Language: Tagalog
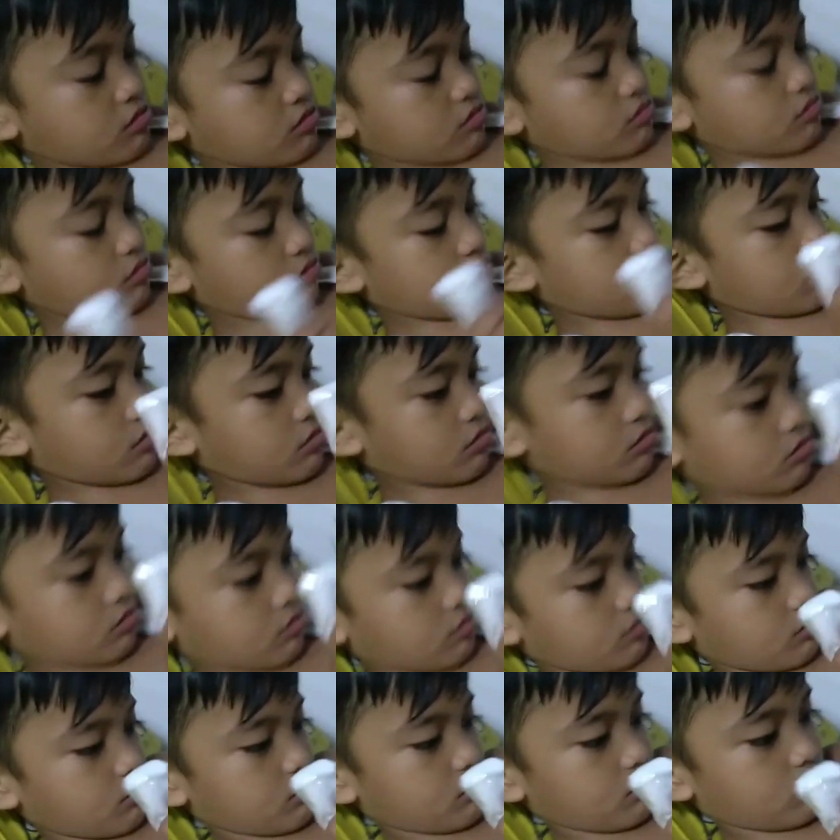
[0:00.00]
O, tanggalin
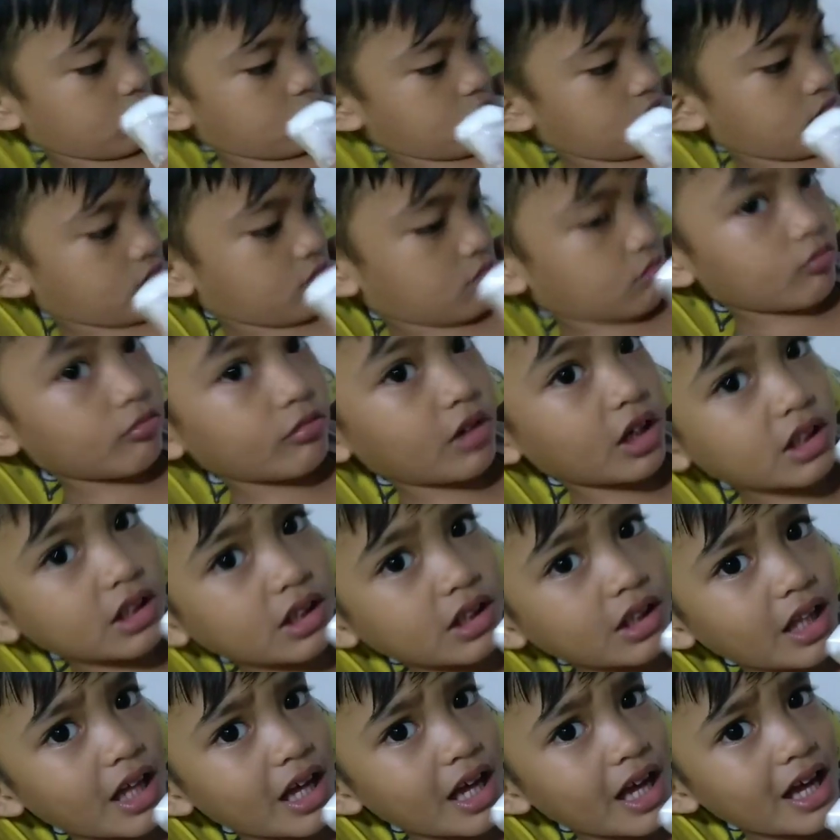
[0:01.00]
mo na yan.
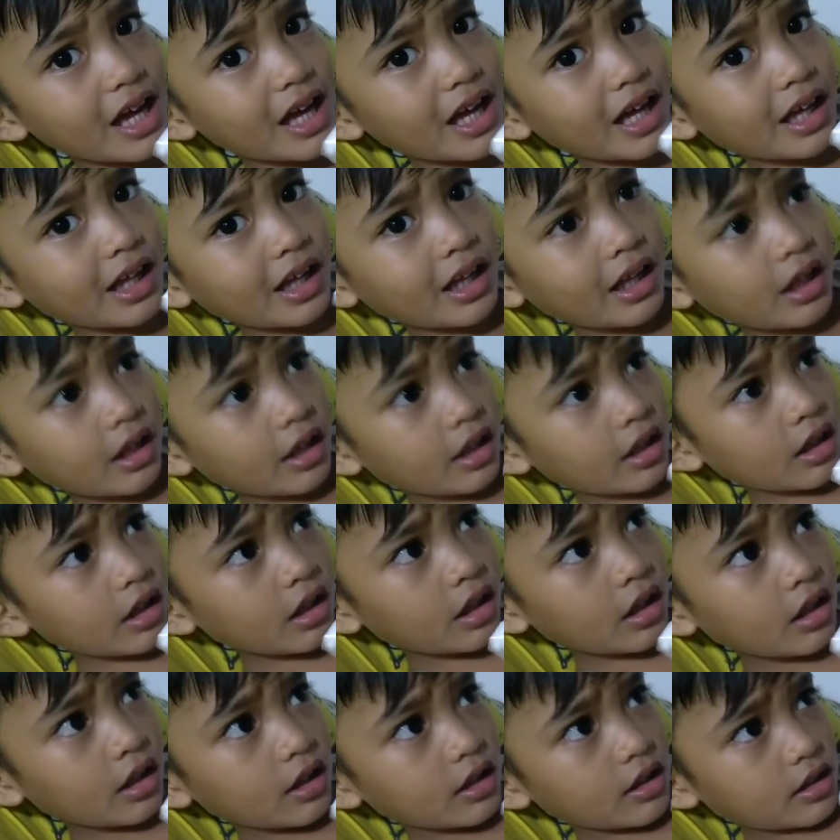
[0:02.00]

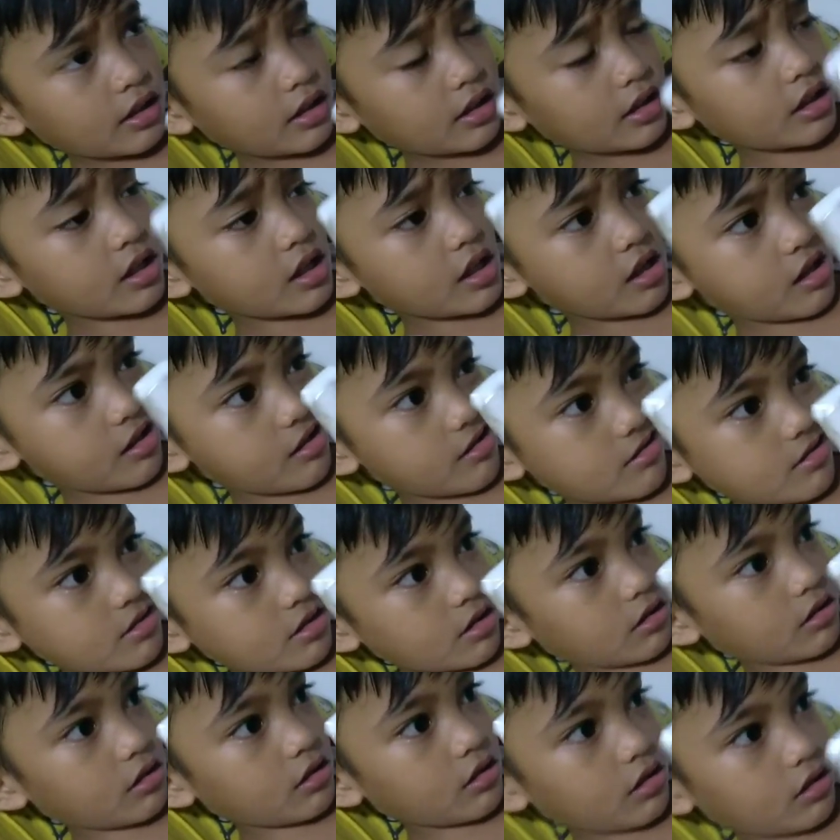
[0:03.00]
Ano, tag dito, hindi ka
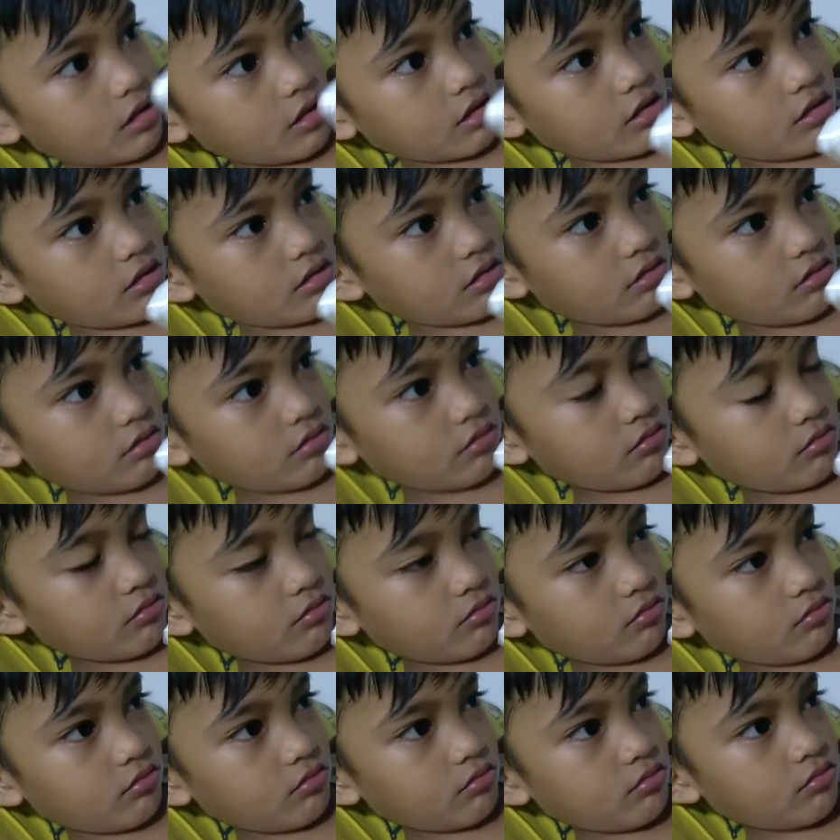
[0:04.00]
na maglalaro sa
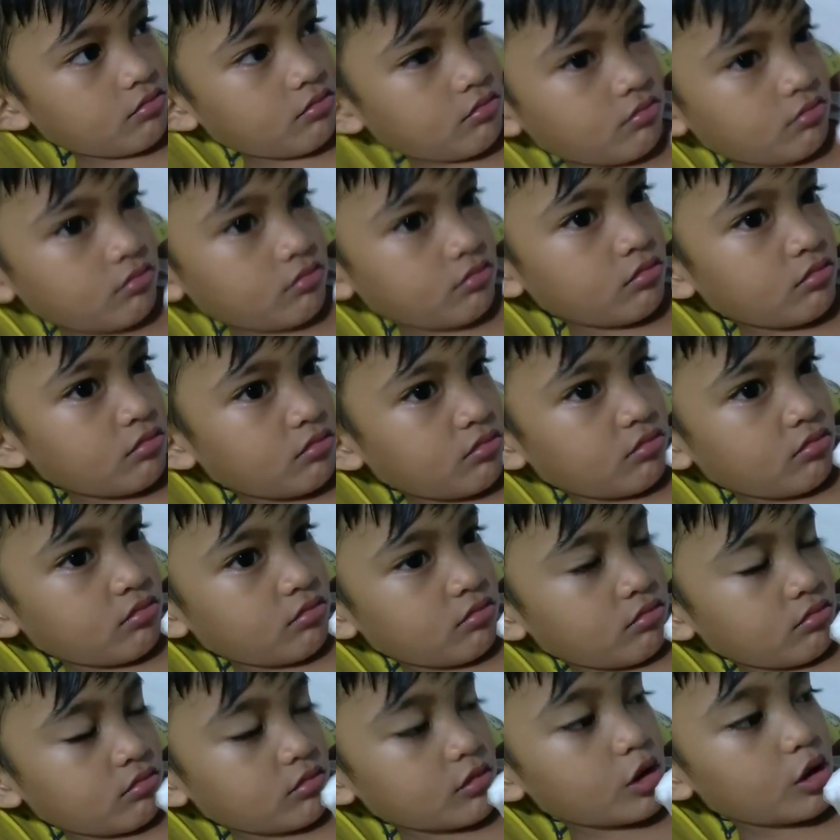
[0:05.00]
labas.
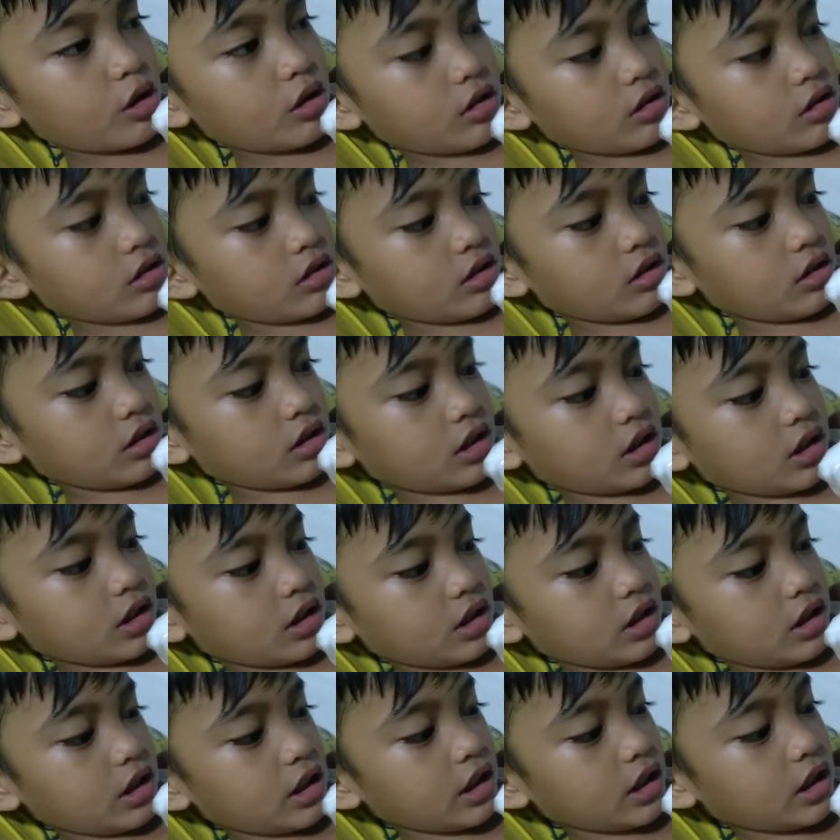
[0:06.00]
Hindi na.
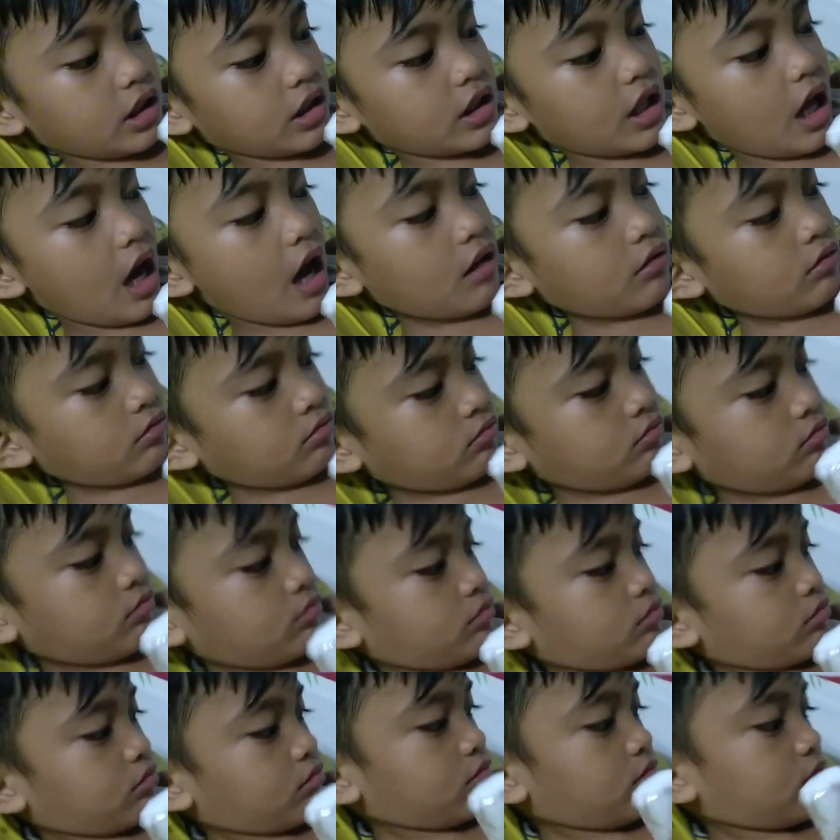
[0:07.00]

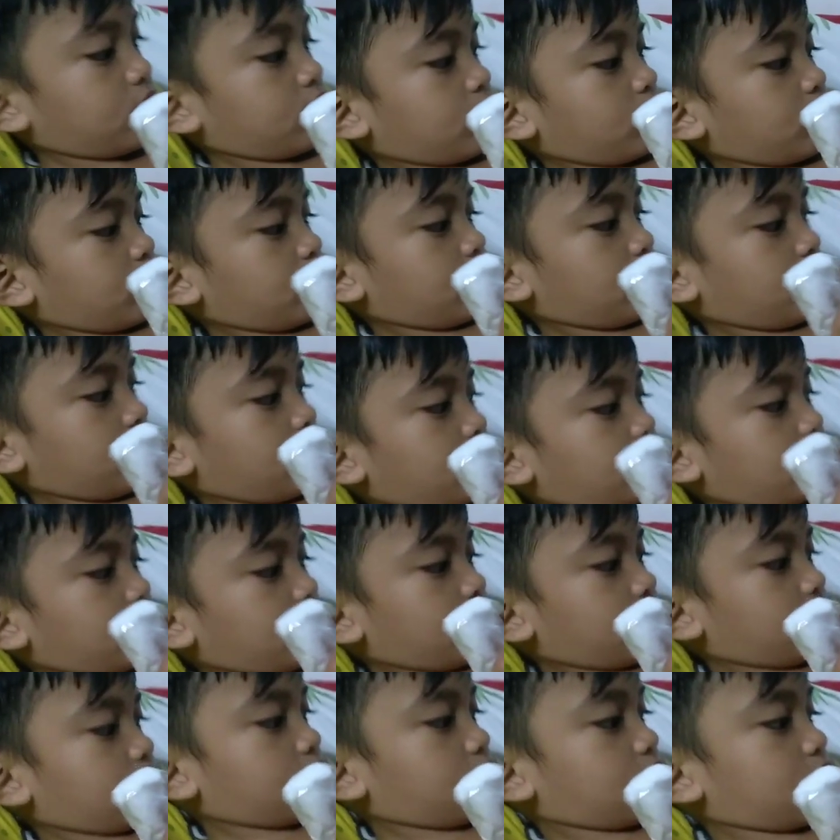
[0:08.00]
Is, uh,
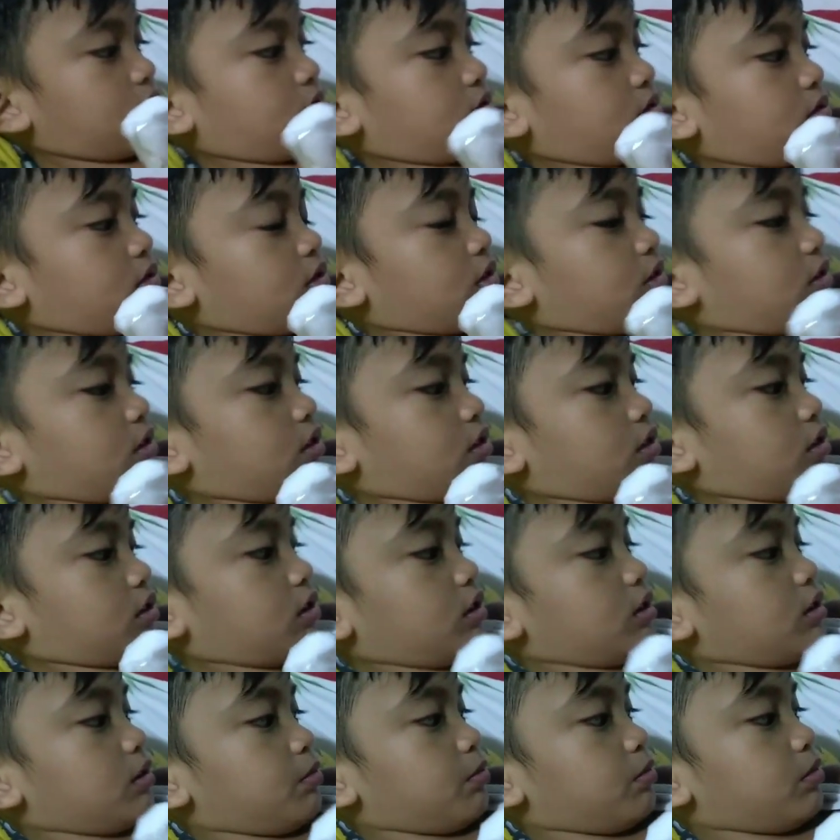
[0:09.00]
pahinga ka na lang muna.
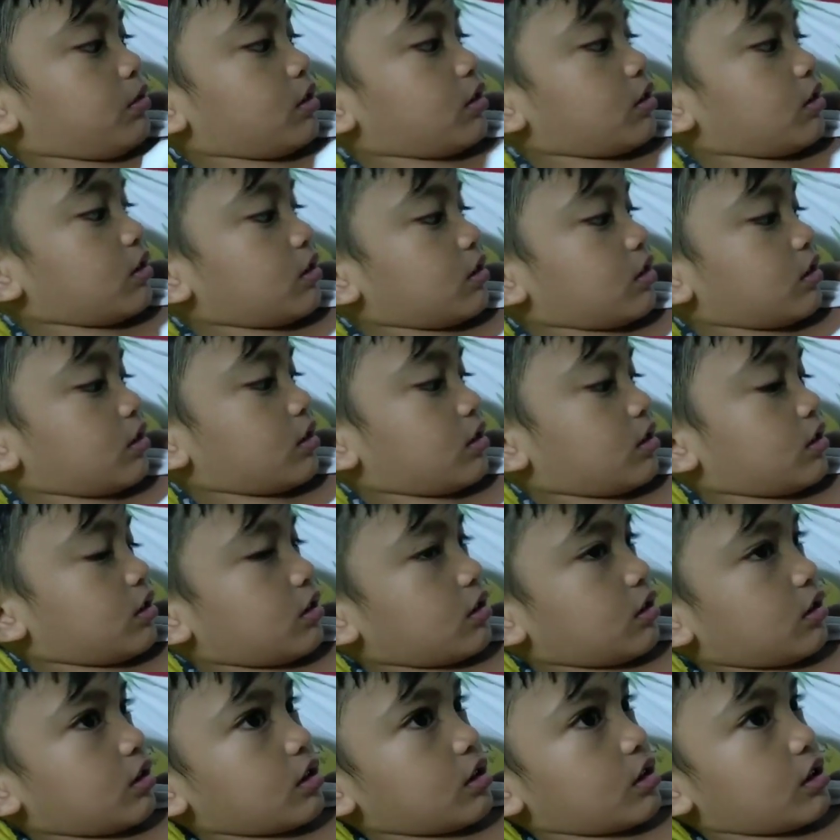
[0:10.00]
Tapos
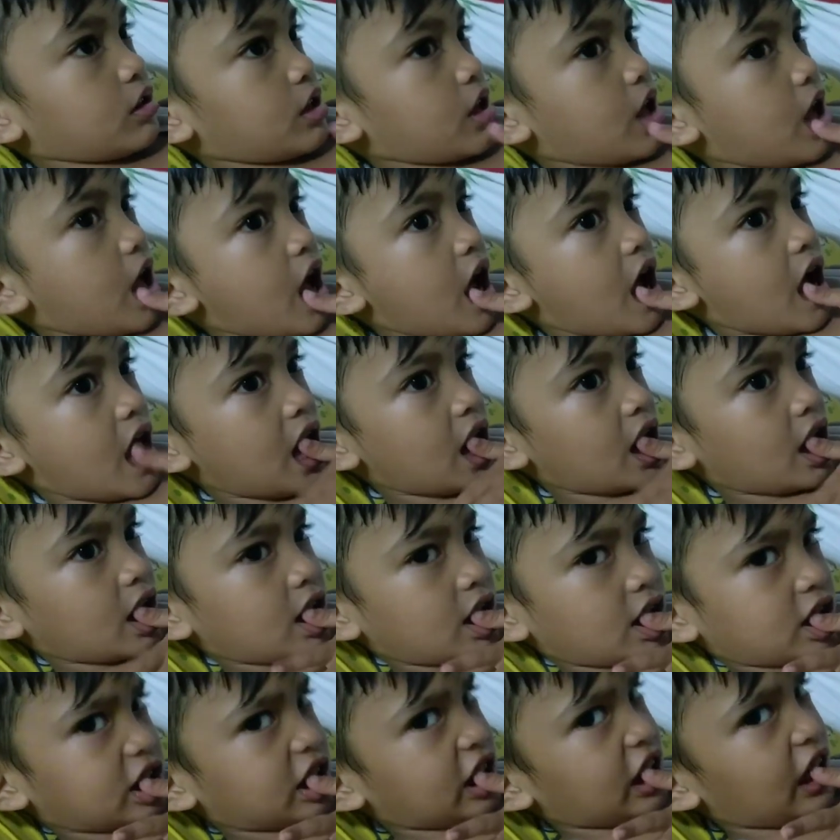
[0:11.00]
mamaya, nak,
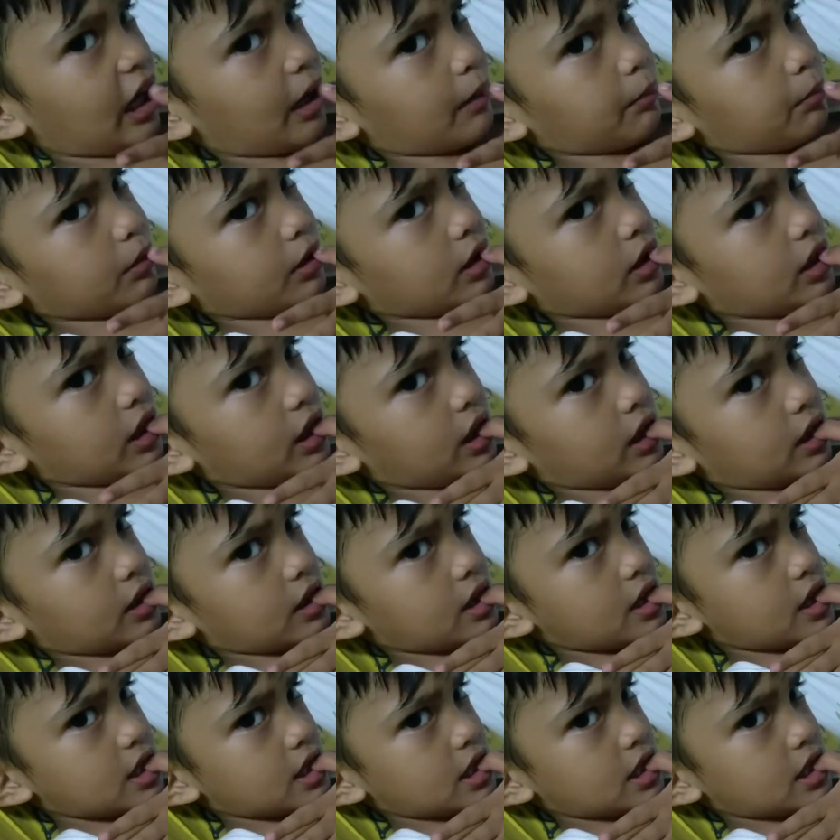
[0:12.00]
mamaya, huwag mo susubo yan.